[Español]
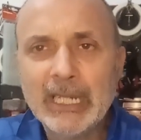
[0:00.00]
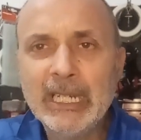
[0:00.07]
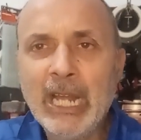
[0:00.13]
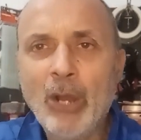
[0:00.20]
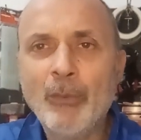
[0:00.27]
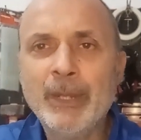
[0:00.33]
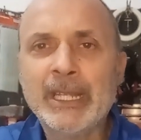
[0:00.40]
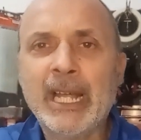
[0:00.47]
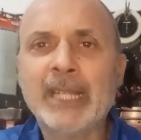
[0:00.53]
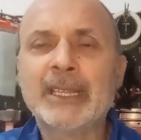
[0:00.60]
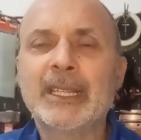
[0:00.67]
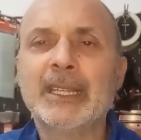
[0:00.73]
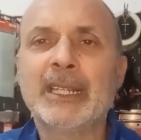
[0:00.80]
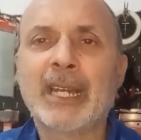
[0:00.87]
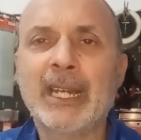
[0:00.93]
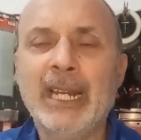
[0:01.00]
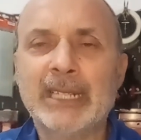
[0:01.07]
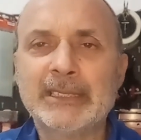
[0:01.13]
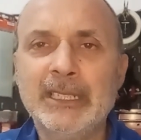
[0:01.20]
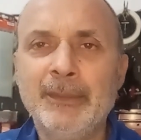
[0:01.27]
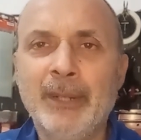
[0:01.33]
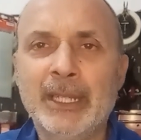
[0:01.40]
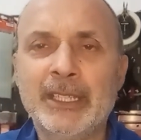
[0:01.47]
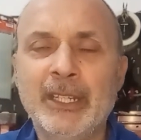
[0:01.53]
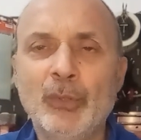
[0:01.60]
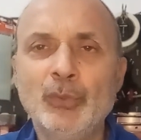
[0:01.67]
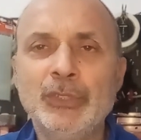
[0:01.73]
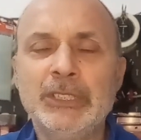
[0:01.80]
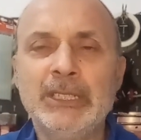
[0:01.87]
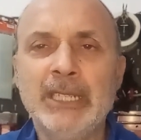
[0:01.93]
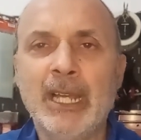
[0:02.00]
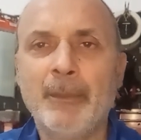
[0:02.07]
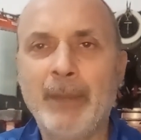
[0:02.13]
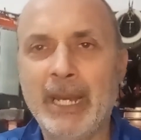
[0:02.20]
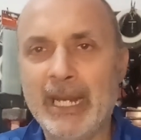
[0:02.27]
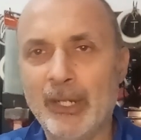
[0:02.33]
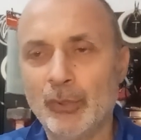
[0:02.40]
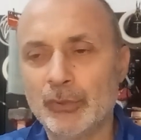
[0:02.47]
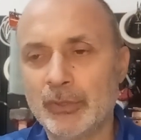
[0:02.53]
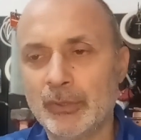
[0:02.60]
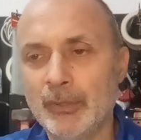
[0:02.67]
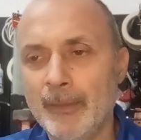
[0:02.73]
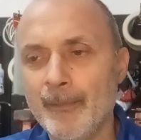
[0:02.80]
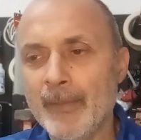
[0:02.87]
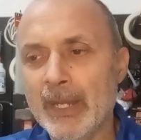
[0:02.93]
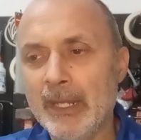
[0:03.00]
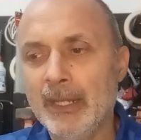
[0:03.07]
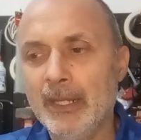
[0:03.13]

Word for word: la humedad relativa de un día para otro.